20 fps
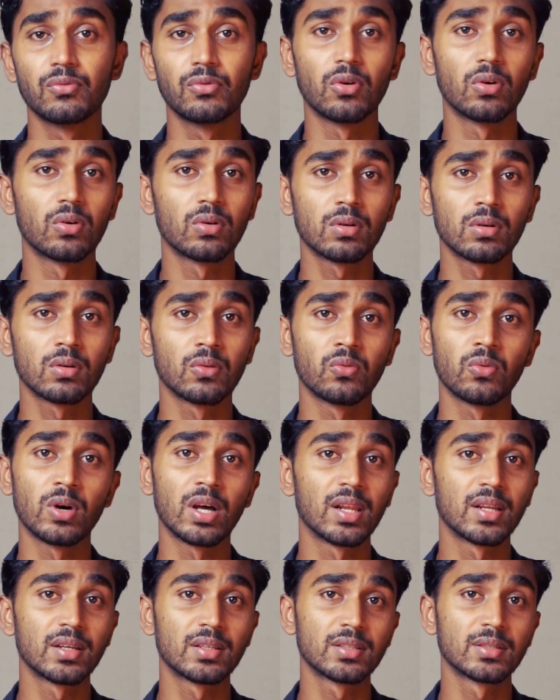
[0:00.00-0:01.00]
ফোন
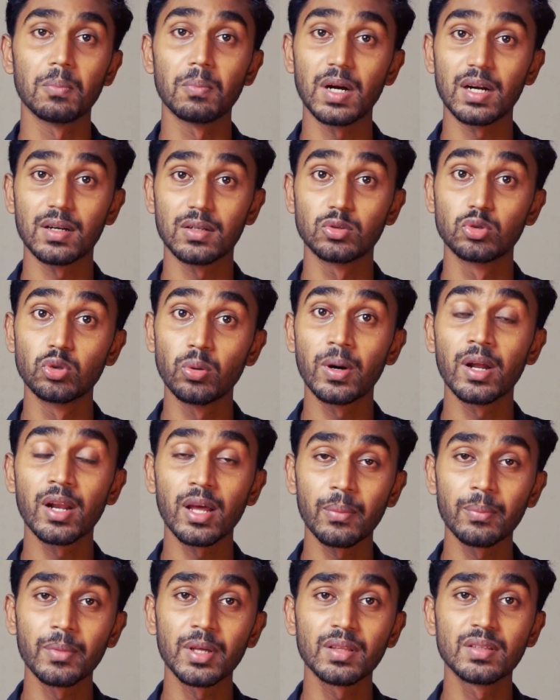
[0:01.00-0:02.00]
ওয়ালেট বাট জোবান
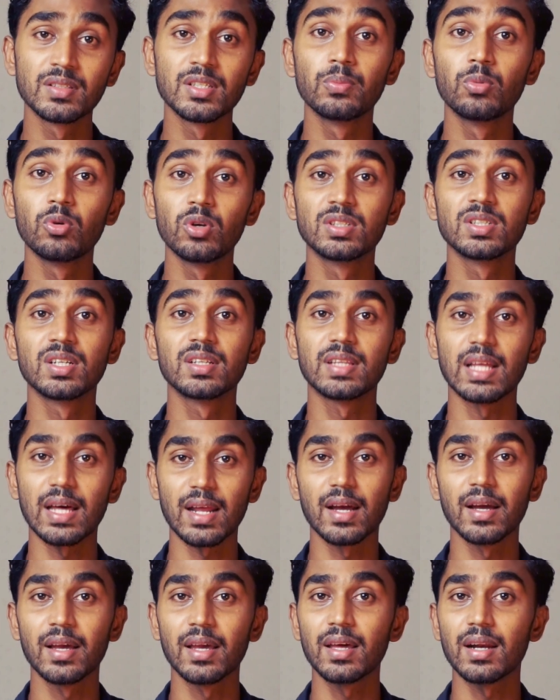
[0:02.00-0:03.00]
আহমেদ যে পুলিশের
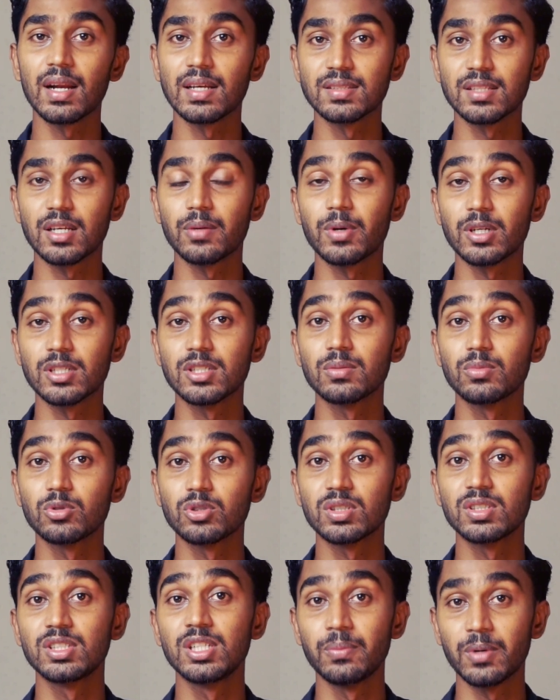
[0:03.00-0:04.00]
তারা খেয়ে রাস্তার পাশে
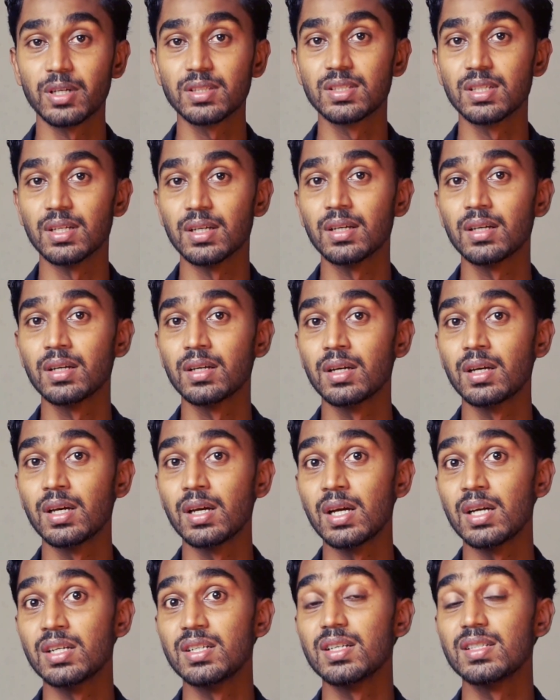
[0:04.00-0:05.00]
বসে ঝিমাচ্ছে
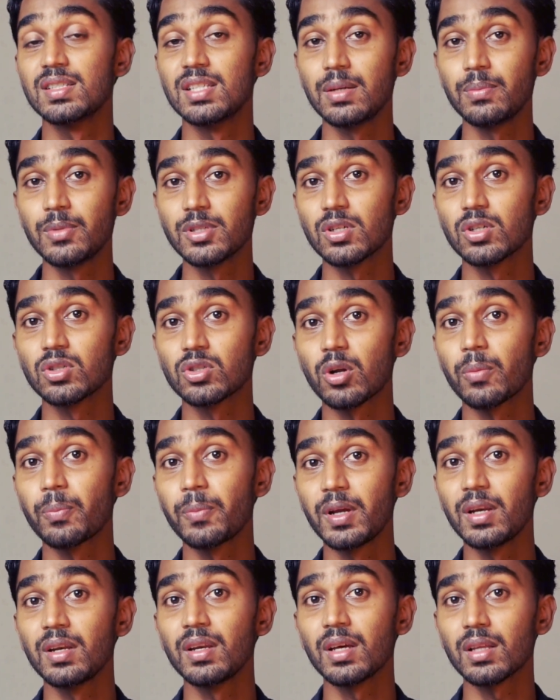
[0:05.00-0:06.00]
সে সিম ইজেক্টর
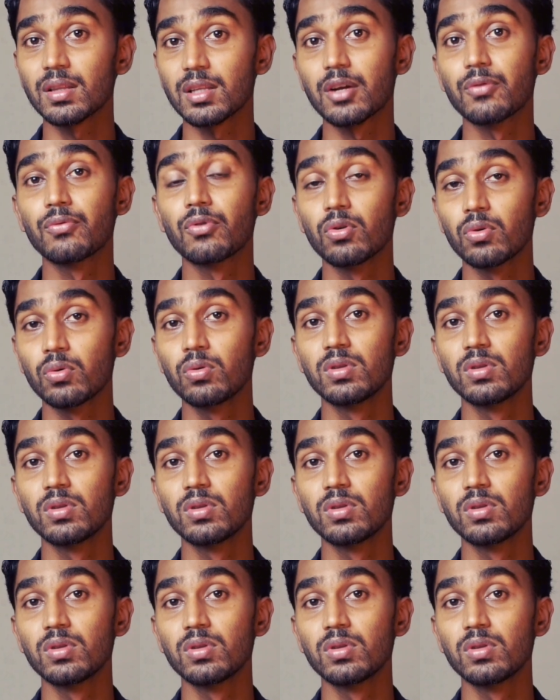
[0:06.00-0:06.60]
পিন নিয়ে তার ফোন